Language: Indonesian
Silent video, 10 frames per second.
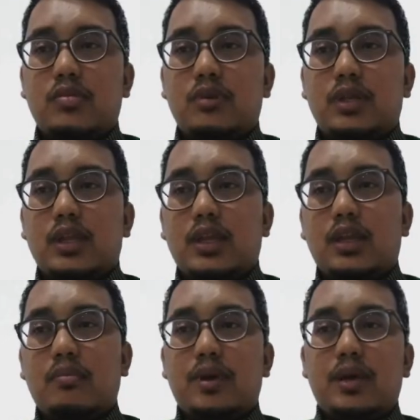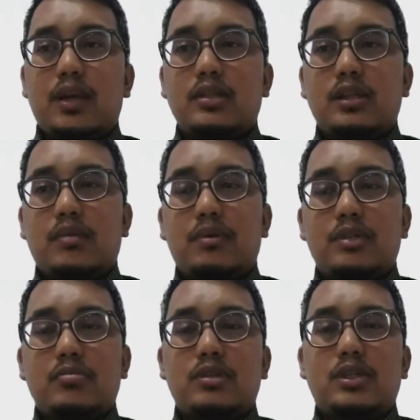yaitu materi IPA kelas 8
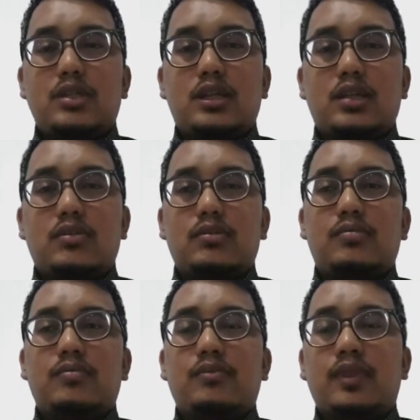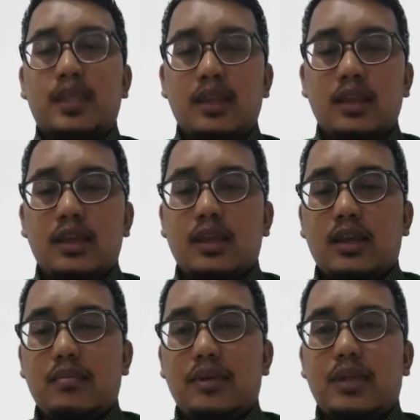semester
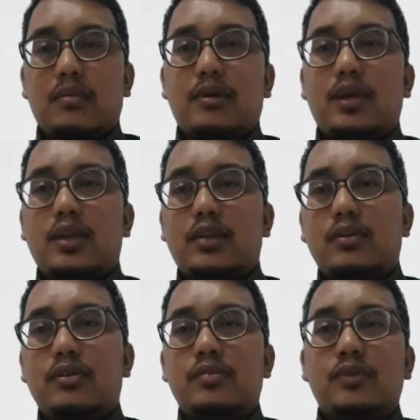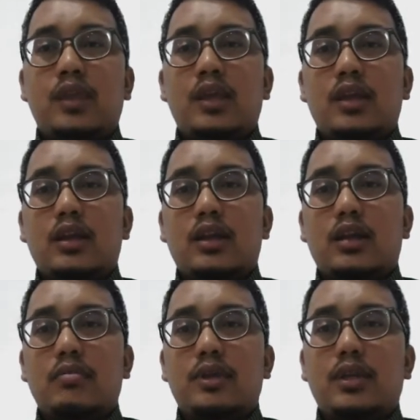1. Yang pertama itu
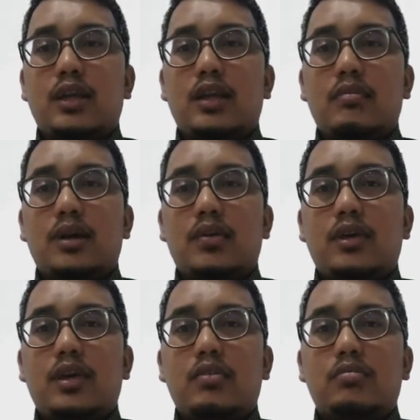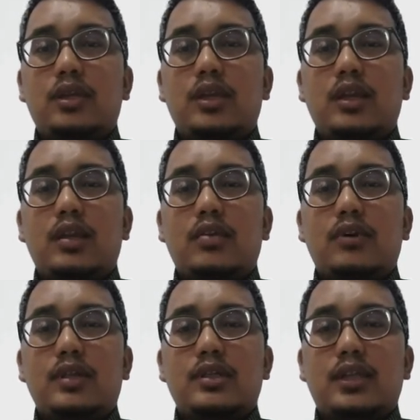gerak benda dan makhluk hidup di
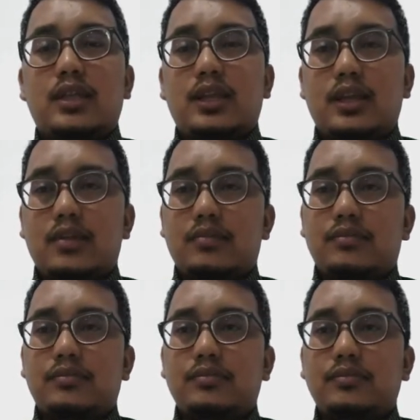lingkungan sekitar.